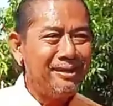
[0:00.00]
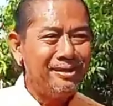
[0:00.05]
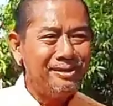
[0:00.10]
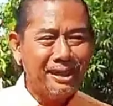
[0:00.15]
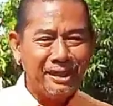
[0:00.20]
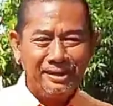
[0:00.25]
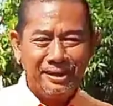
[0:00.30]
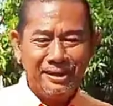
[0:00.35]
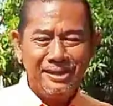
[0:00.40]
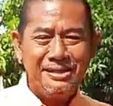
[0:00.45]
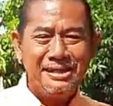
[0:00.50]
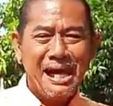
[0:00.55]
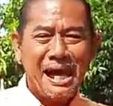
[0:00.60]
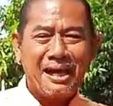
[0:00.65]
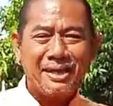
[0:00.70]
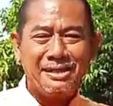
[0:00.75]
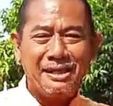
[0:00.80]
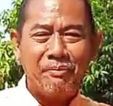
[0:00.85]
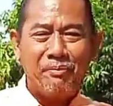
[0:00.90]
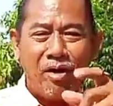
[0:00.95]
สิ่งที่อยาก
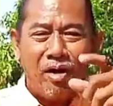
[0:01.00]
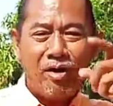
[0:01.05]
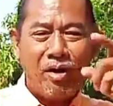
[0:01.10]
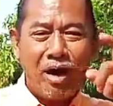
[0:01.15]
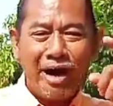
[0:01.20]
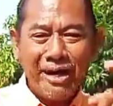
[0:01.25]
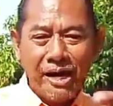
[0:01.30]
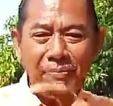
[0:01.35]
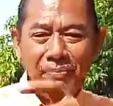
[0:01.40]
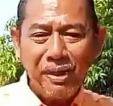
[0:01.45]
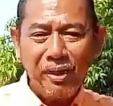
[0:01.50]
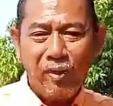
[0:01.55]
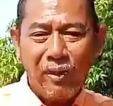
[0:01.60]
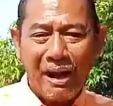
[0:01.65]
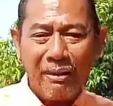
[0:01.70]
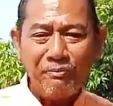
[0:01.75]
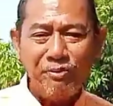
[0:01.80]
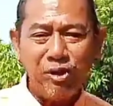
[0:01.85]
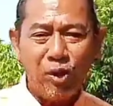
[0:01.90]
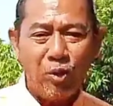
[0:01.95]
จะบอกขอให้ท่านมีค
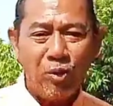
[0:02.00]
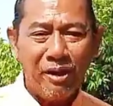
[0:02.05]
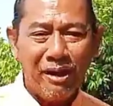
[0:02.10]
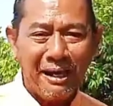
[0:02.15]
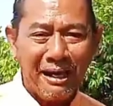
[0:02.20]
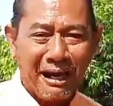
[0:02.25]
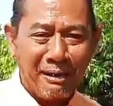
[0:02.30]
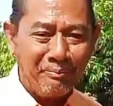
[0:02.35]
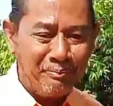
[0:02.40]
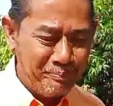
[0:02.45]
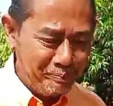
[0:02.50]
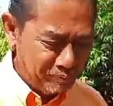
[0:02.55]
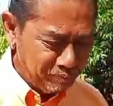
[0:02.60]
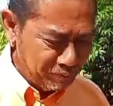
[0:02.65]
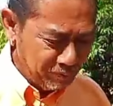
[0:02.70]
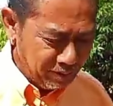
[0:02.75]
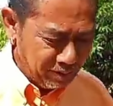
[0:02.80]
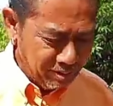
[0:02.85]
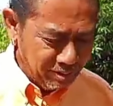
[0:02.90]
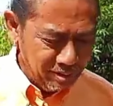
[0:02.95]
วามสุขครับ
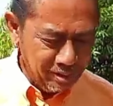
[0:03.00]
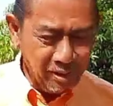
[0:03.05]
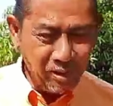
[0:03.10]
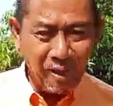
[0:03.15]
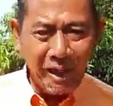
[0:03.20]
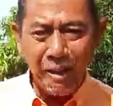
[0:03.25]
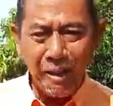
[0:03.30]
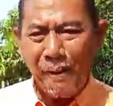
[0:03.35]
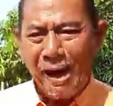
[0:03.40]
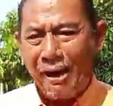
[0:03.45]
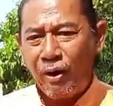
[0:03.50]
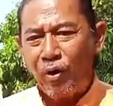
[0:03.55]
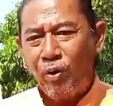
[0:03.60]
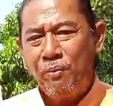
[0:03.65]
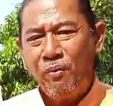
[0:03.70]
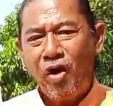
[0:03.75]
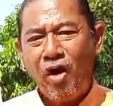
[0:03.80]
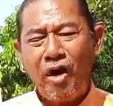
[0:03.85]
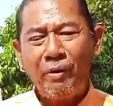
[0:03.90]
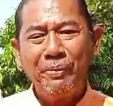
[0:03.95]
ขอให้พาคุ้ม
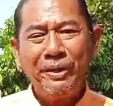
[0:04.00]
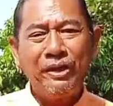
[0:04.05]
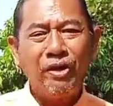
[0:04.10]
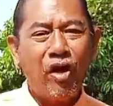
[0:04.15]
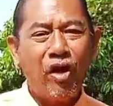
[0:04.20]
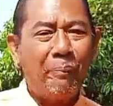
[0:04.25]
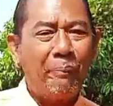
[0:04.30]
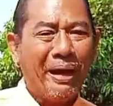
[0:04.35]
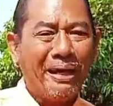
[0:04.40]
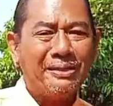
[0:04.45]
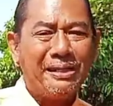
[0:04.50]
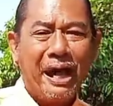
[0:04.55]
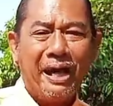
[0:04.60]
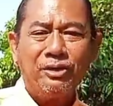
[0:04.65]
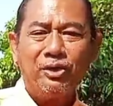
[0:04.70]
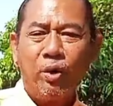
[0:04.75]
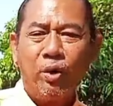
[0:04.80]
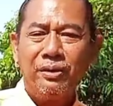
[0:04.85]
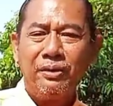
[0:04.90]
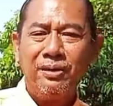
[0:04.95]
ของพี่น้องประชา
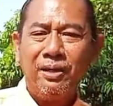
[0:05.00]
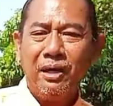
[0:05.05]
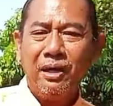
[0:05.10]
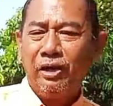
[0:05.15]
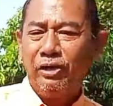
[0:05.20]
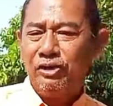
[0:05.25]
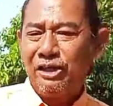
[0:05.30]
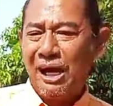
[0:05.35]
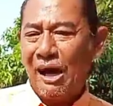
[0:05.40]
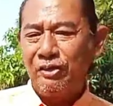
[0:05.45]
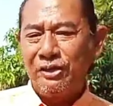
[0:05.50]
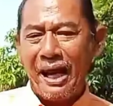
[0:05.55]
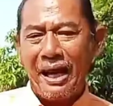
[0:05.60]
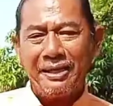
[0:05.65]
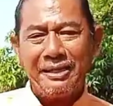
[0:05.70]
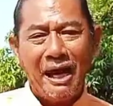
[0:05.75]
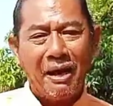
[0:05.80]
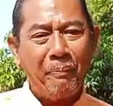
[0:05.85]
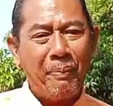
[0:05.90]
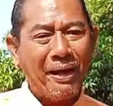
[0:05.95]
ชน ชาวไทย
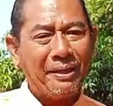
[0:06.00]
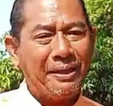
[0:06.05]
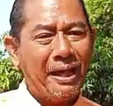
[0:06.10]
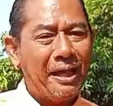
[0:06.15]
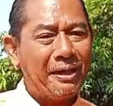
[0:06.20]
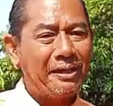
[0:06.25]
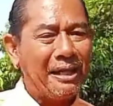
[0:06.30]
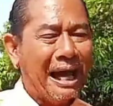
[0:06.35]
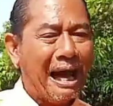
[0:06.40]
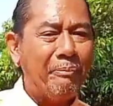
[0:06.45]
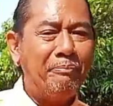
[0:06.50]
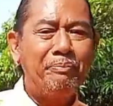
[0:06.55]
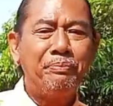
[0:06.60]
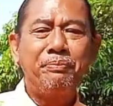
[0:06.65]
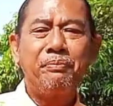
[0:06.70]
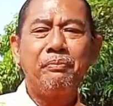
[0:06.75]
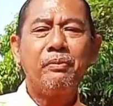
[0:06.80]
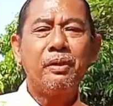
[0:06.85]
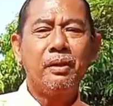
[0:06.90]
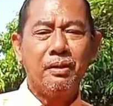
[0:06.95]
ทั้งประเทศครับ
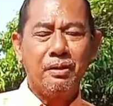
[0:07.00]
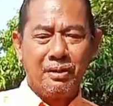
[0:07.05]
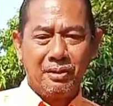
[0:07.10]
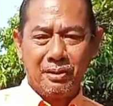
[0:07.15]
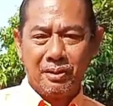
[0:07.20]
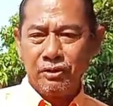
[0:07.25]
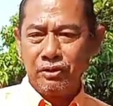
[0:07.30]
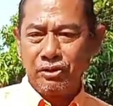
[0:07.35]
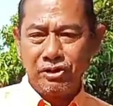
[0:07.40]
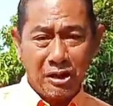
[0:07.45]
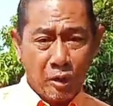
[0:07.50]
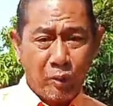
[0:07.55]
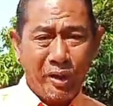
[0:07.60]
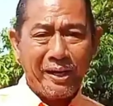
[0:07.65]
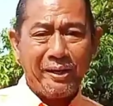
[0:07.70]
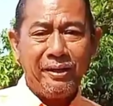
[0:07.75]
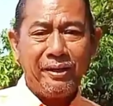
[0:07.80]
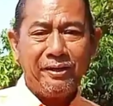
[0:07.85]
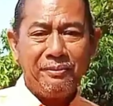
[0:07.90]
สวัส